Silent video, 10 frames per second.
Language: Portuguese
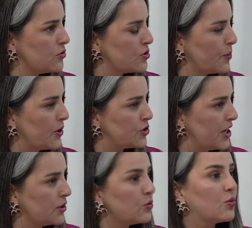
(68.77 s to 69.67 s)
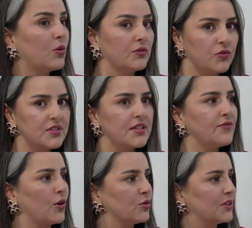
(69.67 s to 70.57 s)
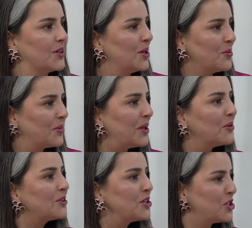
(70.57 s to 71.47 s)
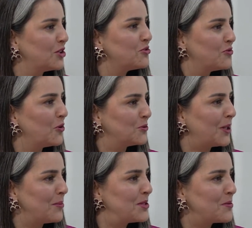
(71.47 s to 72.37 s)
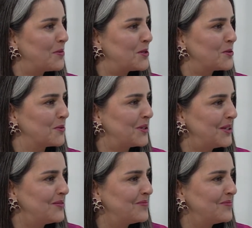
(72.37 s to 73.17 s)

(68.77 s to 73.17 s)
do seu projeto quando você volta. Porque não tem jeito de voltar a mesma pessoa, né?